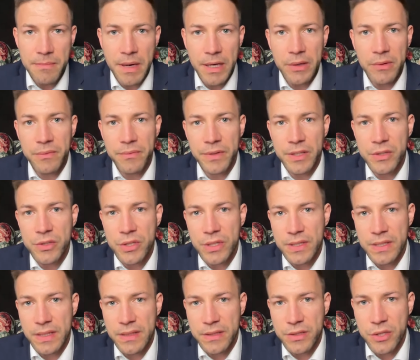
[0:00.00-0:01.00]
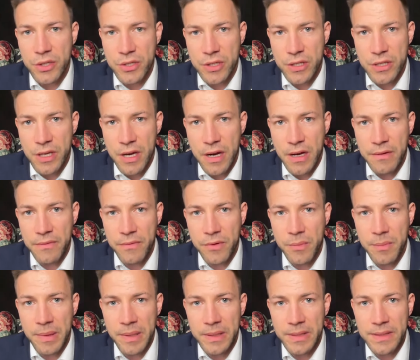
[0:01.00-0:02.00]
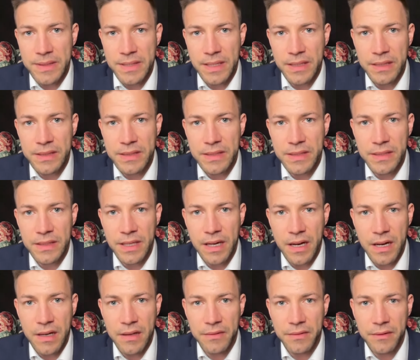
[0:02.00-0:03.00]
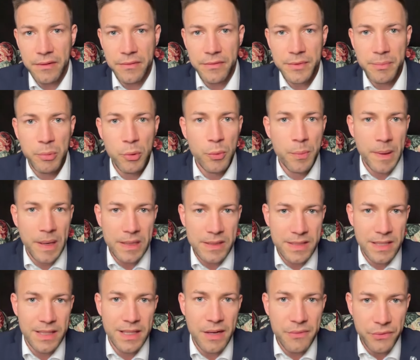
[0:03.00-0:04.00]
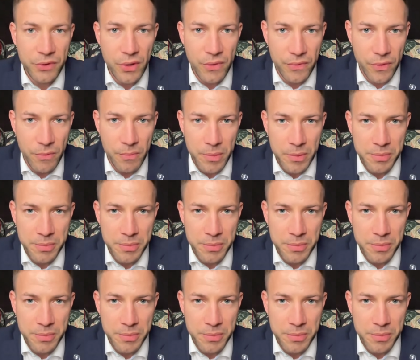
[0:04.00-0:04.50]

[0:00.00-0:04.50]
mają większe zastrzeżenia wobec sankcji na współpracę naftową,